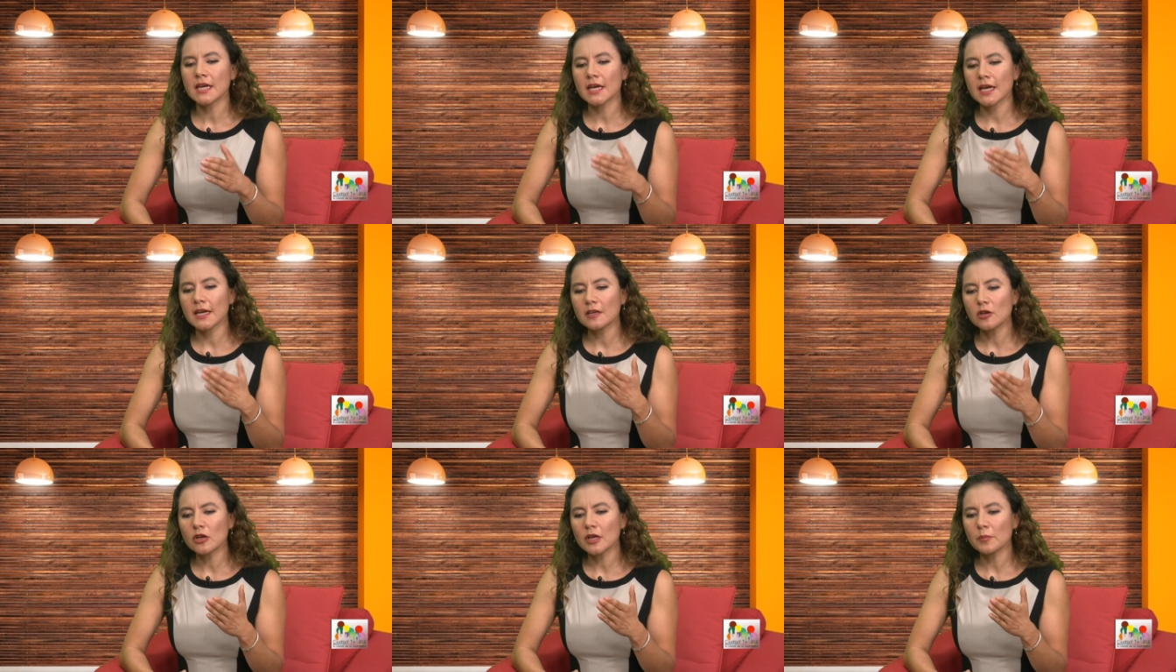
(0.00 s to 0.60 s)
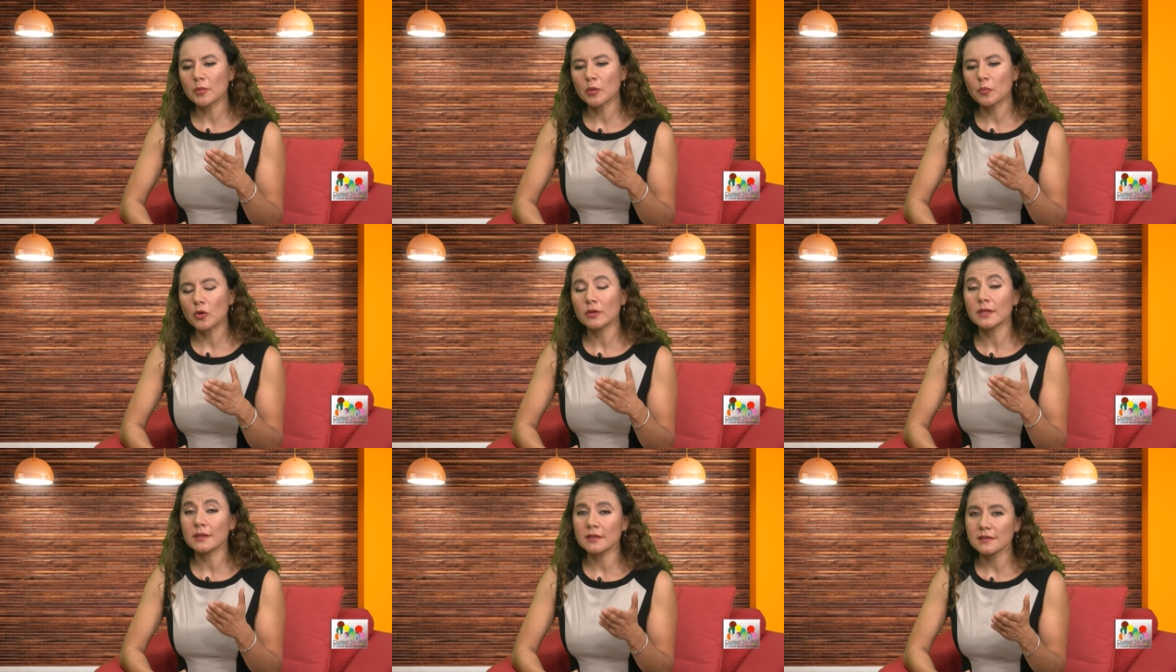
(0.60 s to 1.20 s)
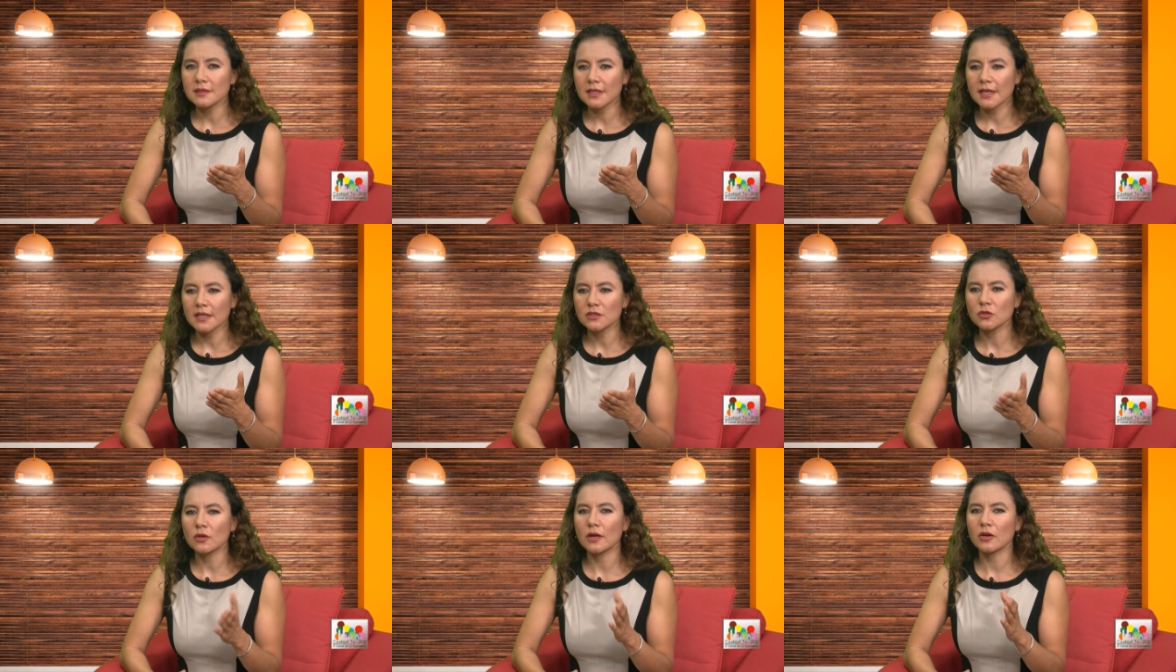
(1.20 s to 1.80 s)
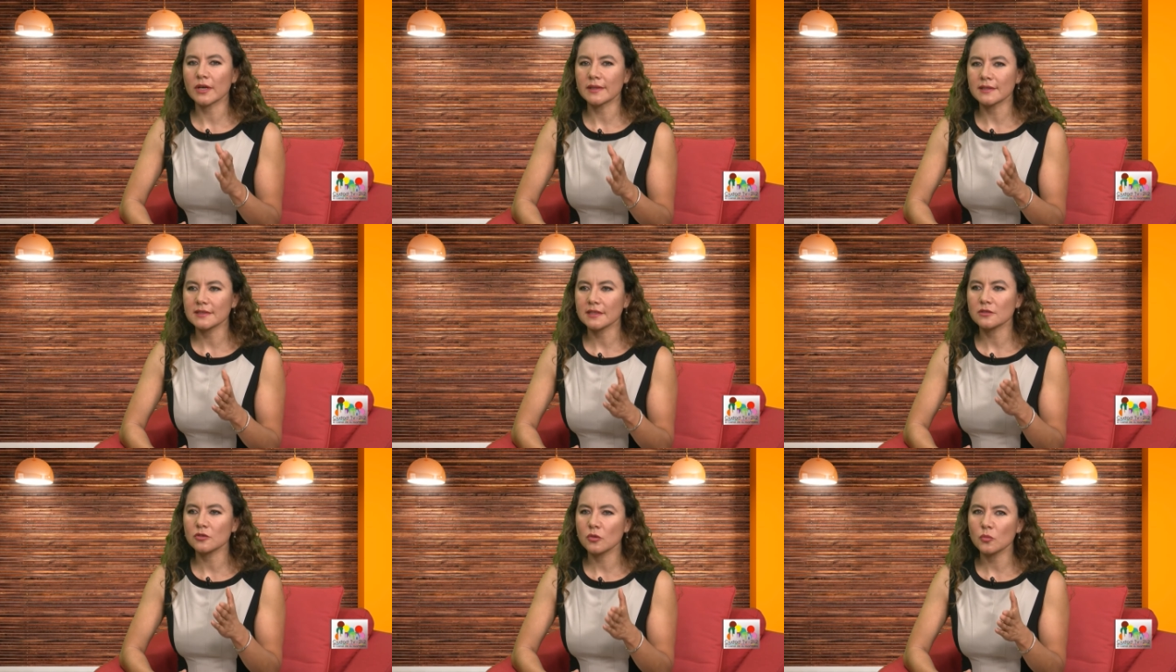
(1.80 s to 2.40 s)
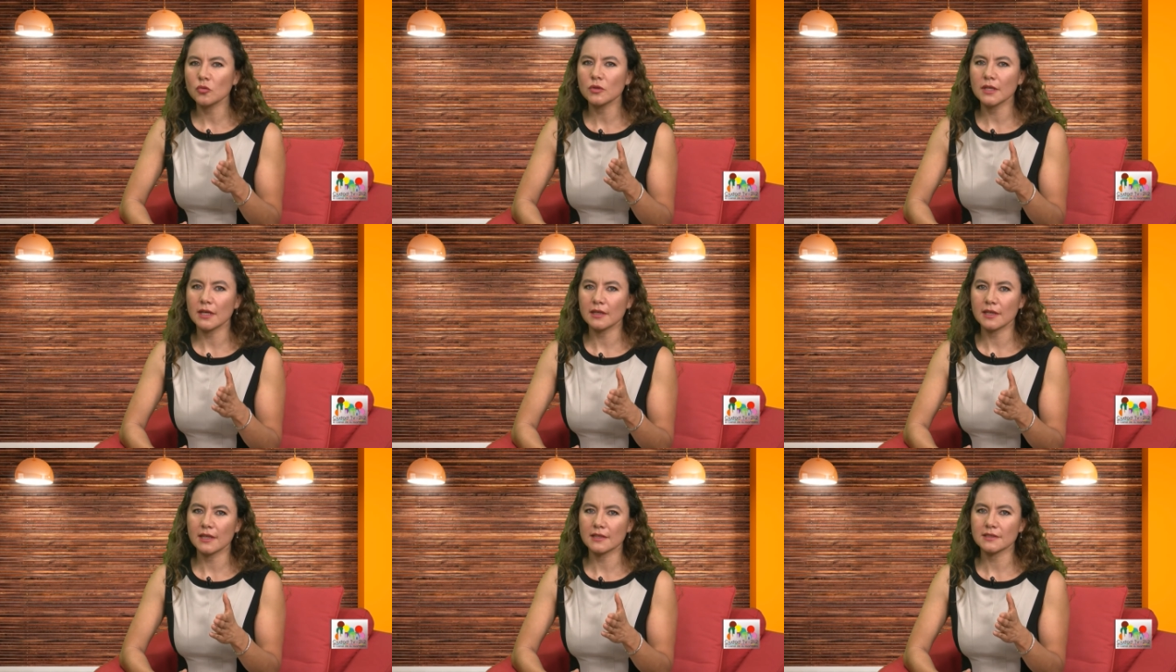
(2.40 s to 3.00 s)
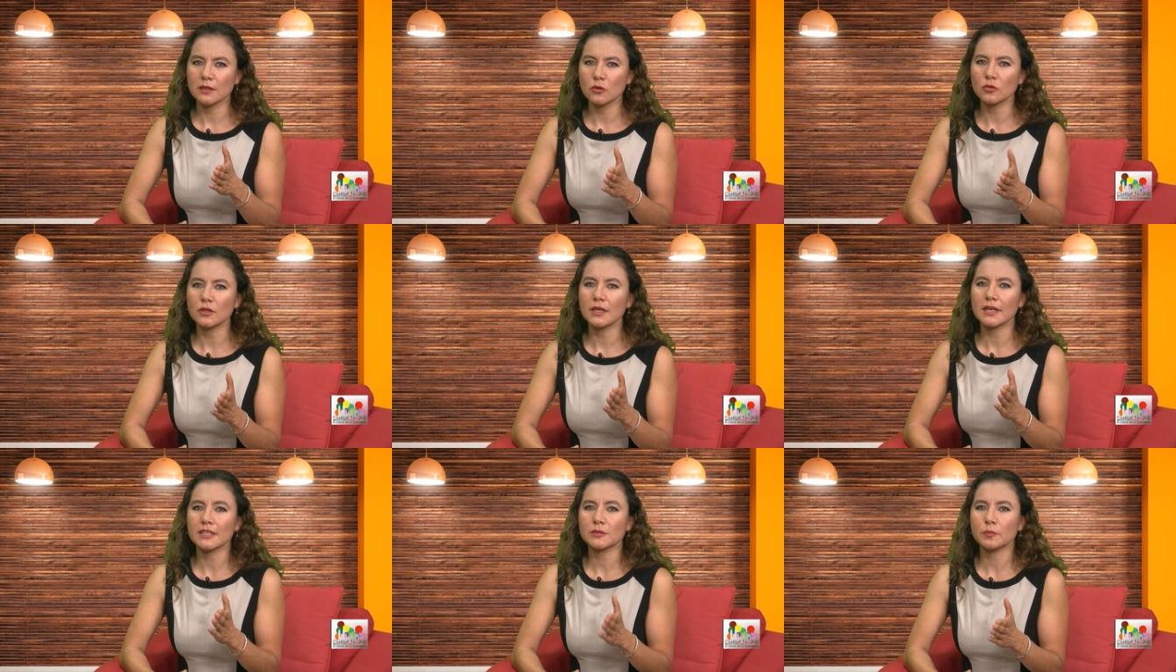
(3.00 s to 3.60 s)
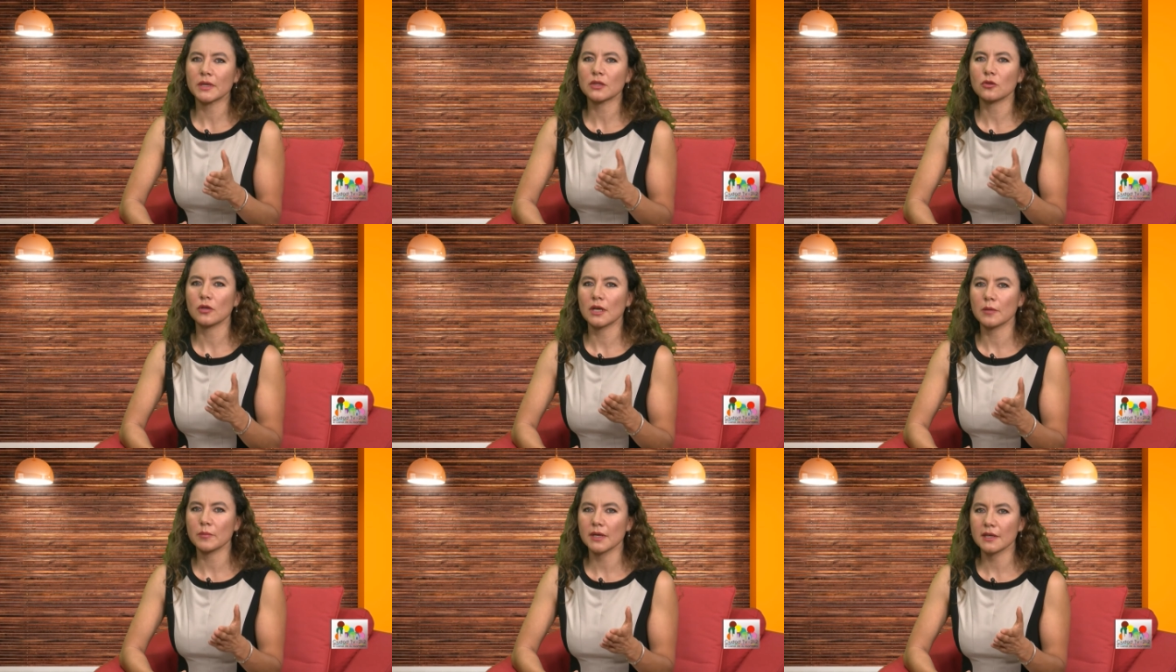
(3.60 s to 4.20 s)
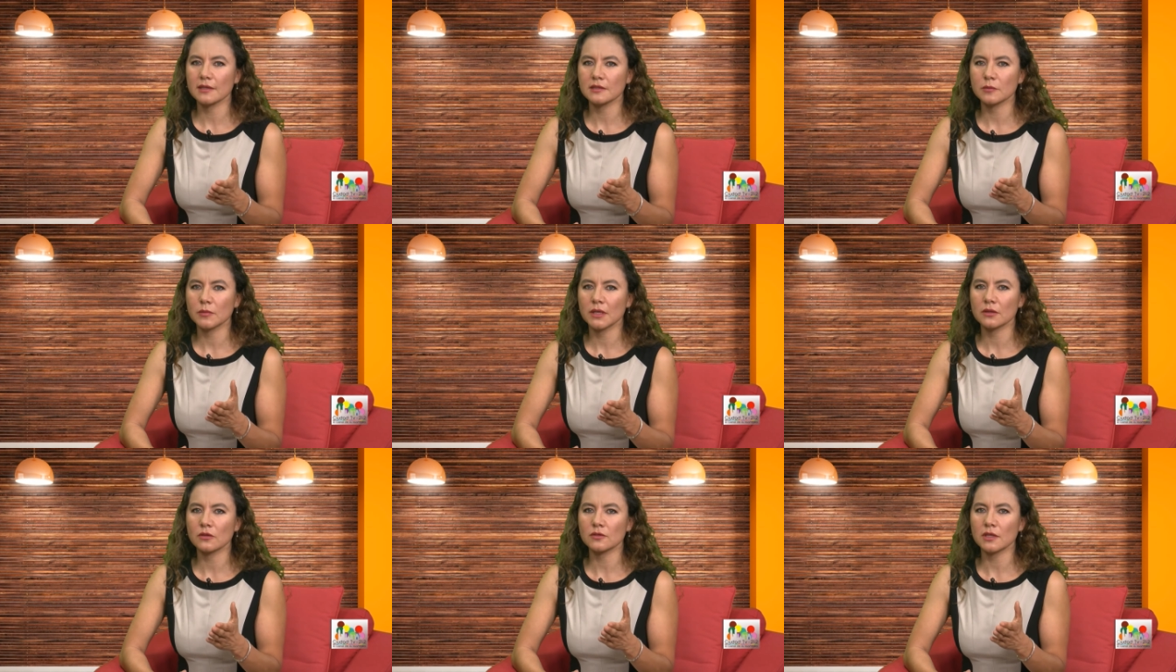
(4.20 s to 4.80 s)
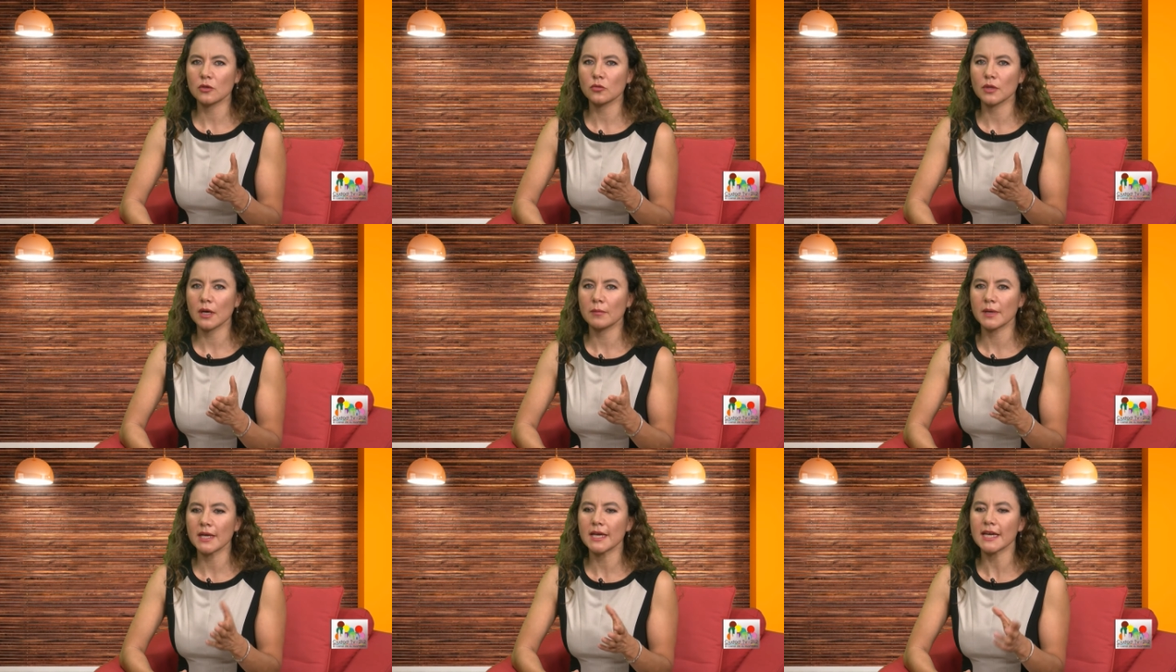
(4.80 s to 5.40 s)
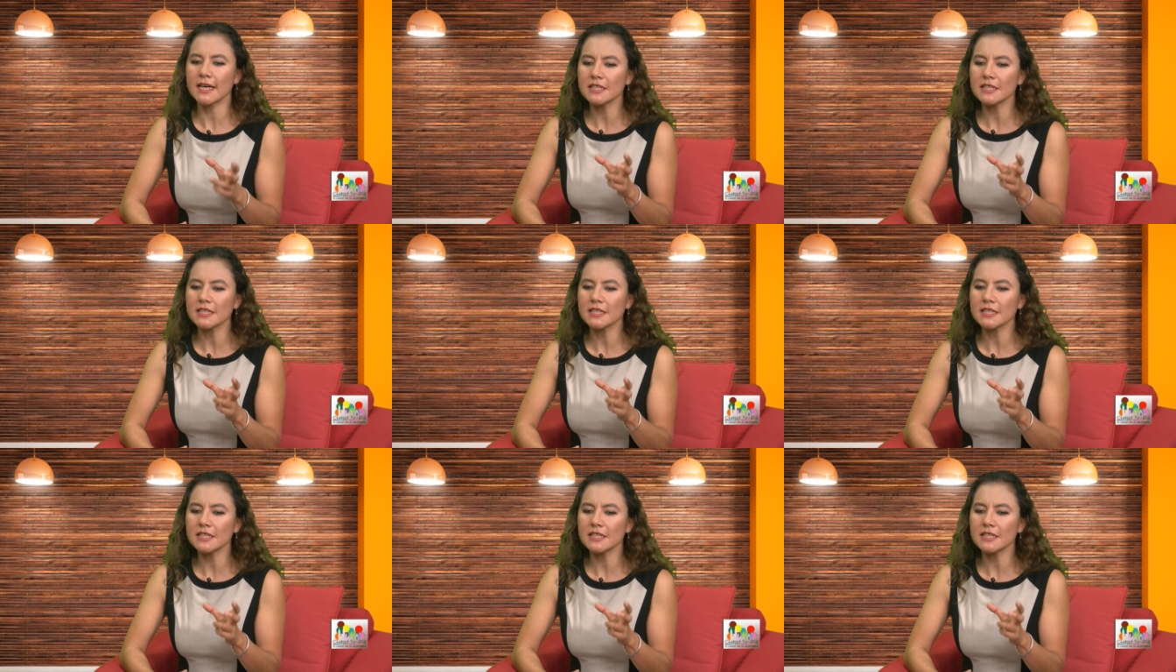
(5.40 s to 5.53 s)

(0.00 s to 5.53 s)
¿Qué es lo que propone en este caso la Organización Mundial de la Salud respecto del envejecimiento saludable?